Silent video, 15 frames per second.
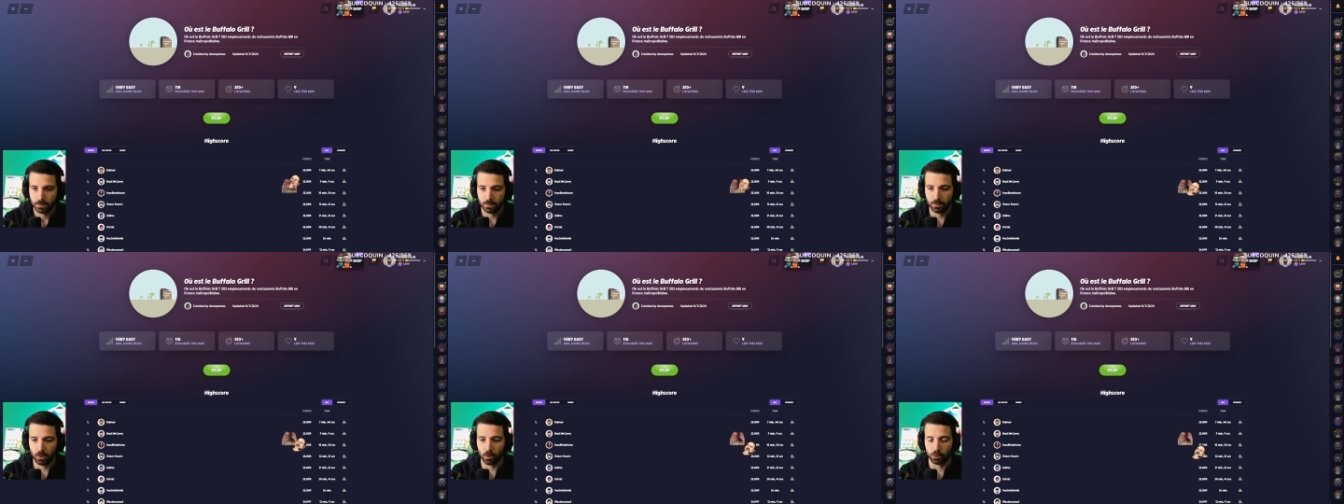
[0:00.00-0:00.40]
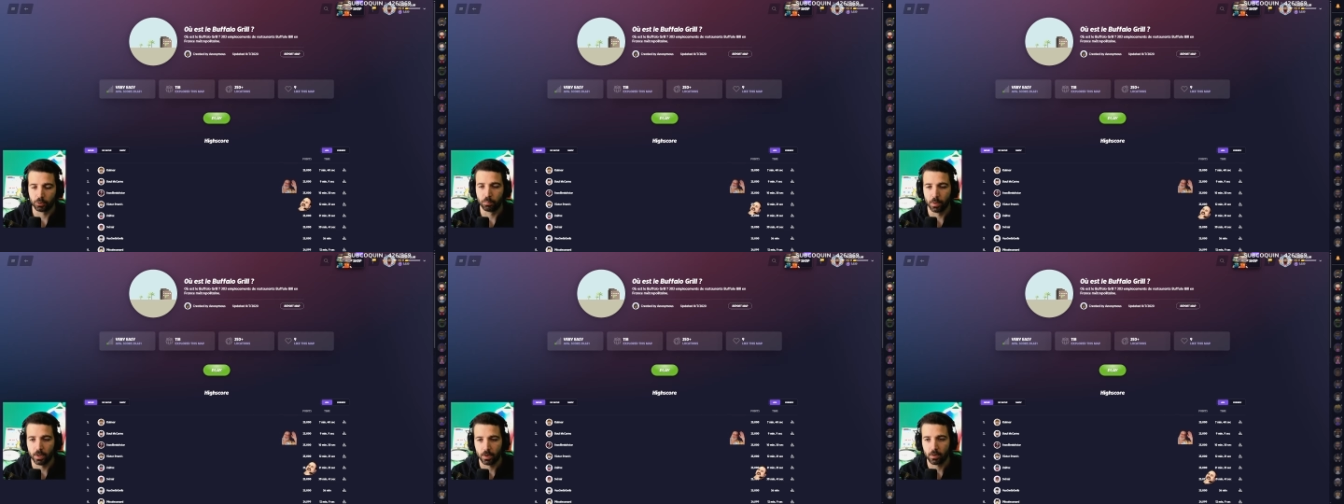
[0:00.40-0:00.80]
Non, je
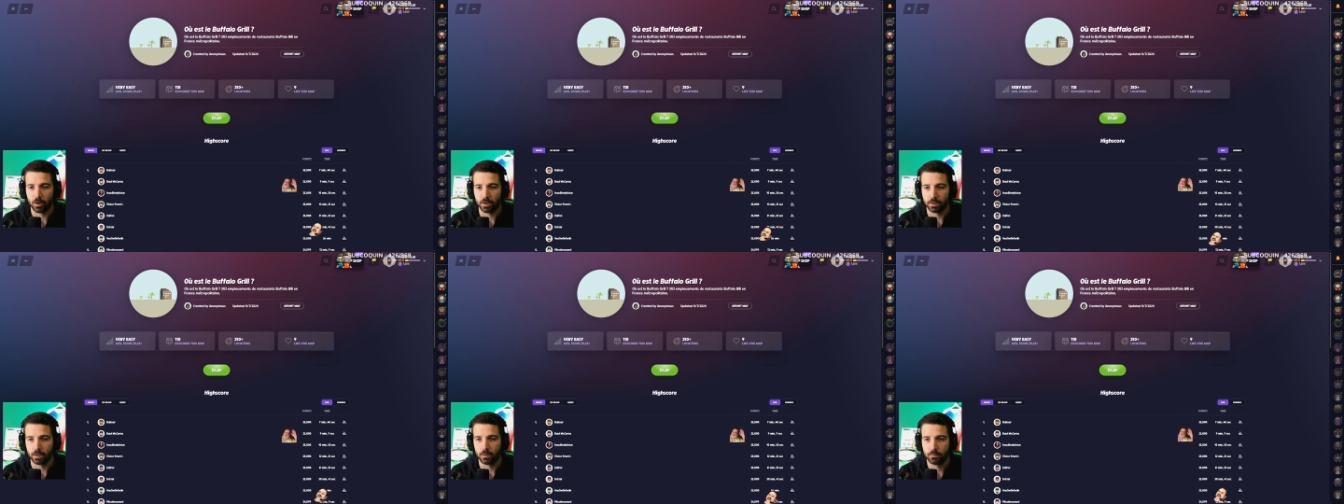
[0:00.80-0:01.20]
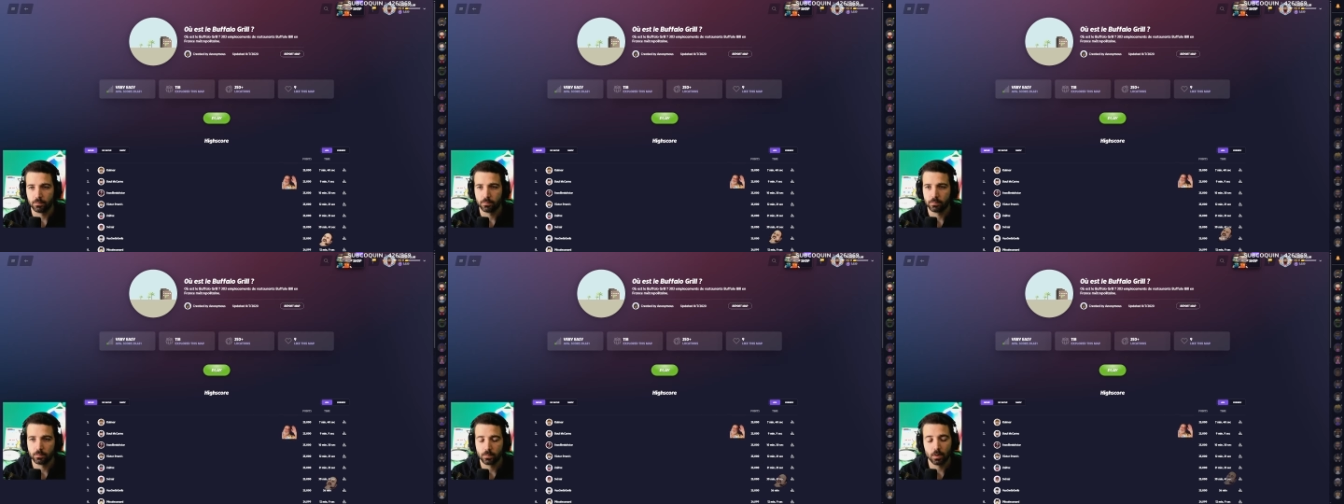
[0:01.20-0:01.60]
suis pas d'accord avec ça.
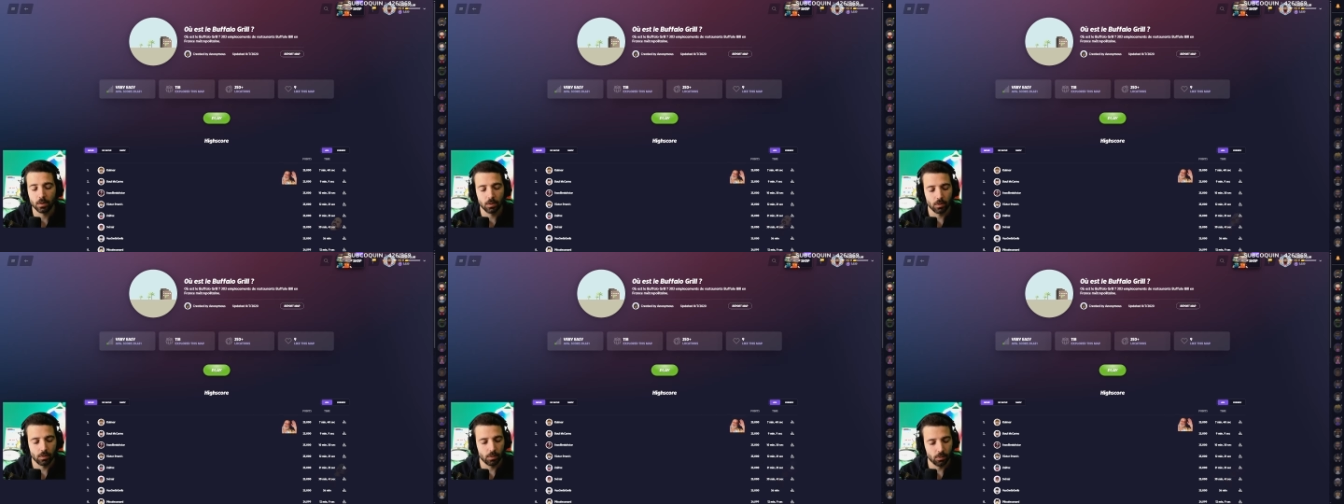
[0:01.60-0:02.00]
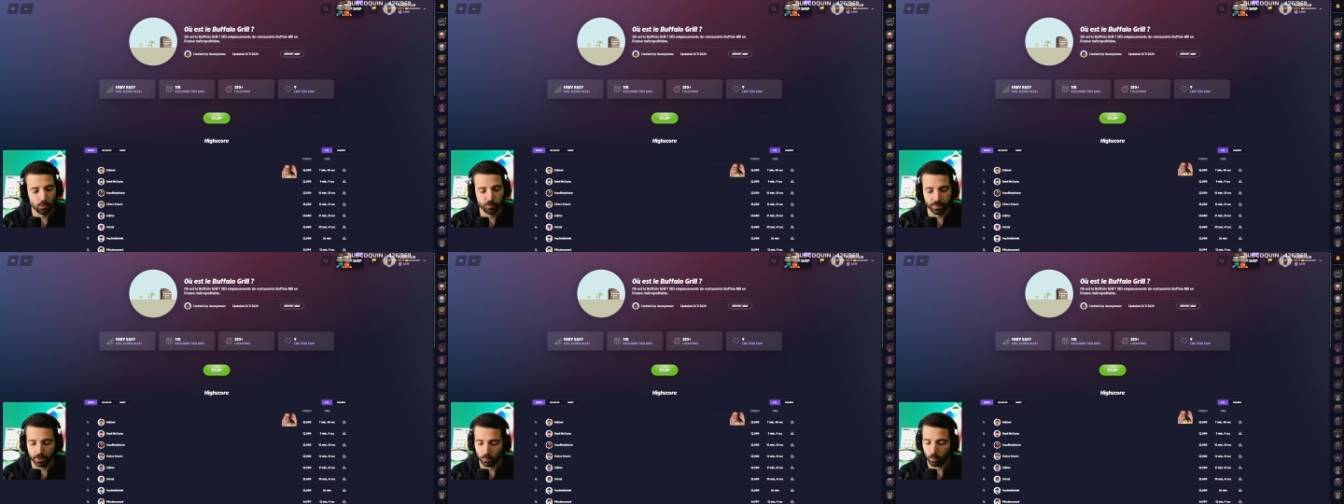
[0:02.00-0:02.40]
le
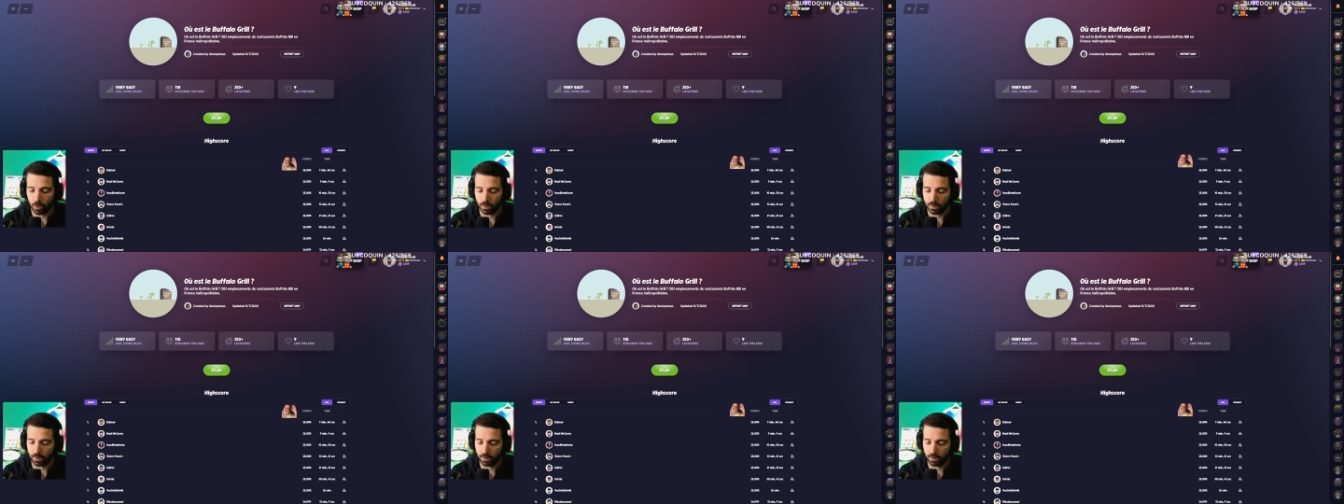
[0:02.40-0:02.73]
23 était,